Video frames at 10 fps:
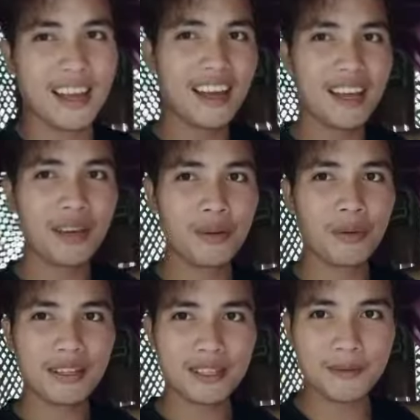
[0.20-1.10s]
Hey,
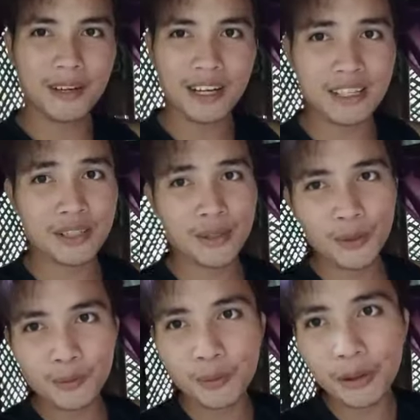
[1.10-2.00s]
what's up guys?
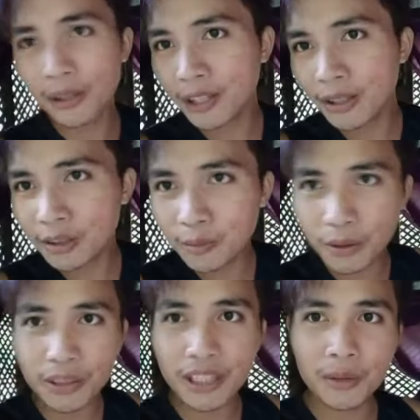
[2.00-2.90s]
Good morning, good
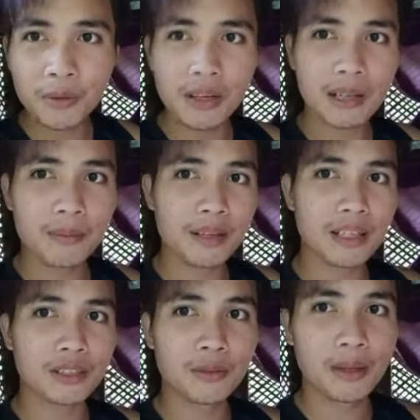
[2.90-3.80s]
morning. Welcome
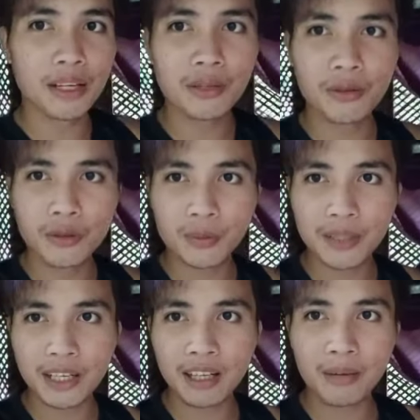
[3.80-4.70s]
back to my YouTube
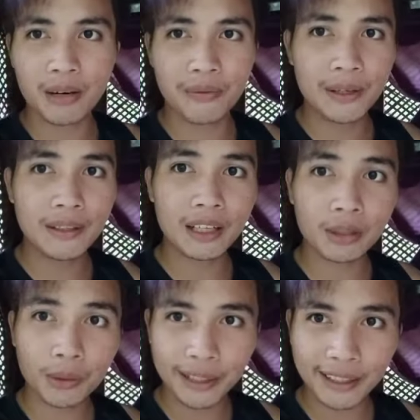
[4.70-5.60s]
channel Marvin
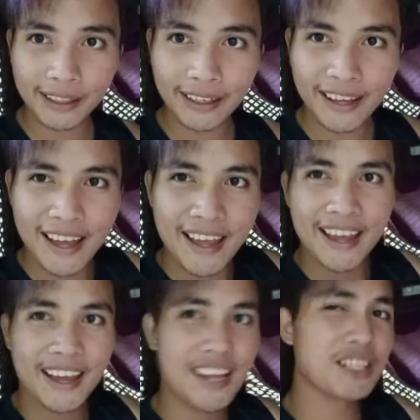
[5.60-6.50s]
the Roder.
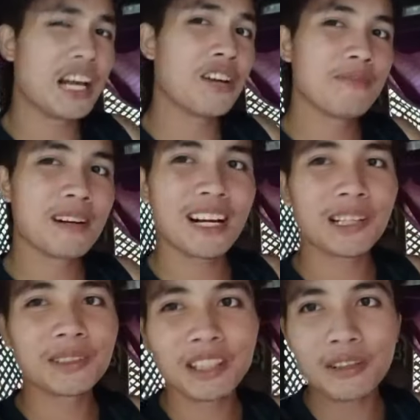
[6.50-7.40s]
And ayun mga
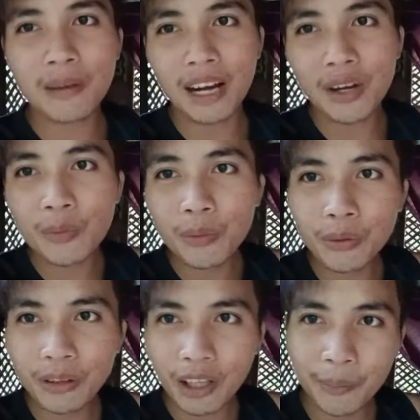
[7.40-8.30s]
karoder ng maayong
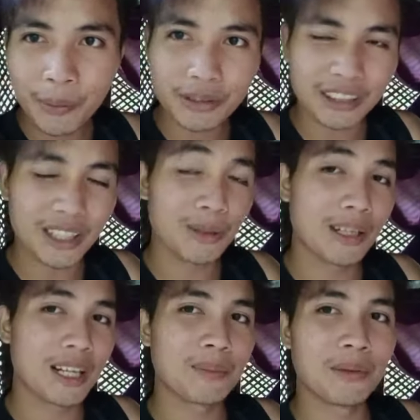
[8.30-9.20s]
buntag po sa inyong
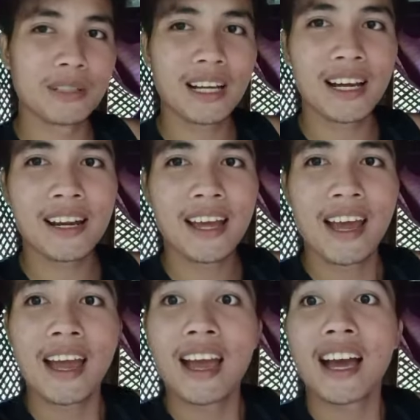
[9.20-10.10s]
lahat po dyan.
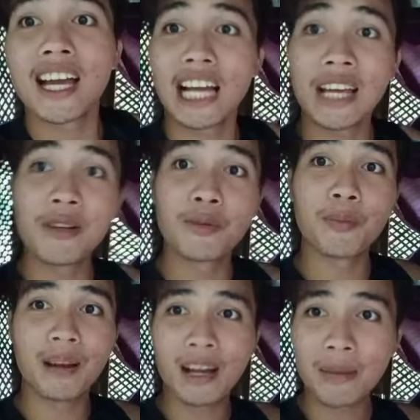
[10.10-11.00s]
And ayun po
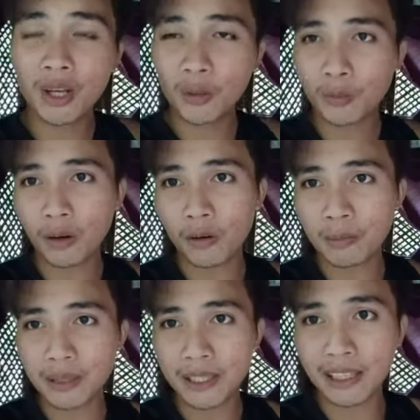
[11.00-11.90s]
pala, meron po
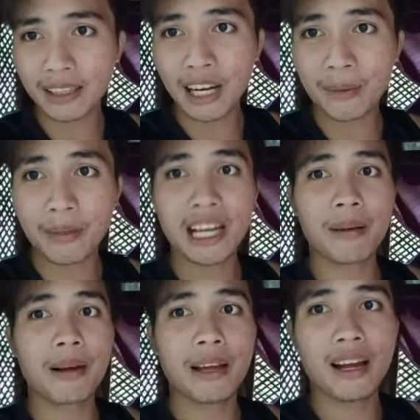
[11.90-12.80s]
akong bisita
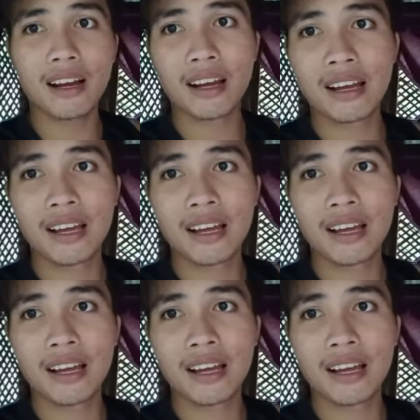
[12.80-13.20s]
maya maya.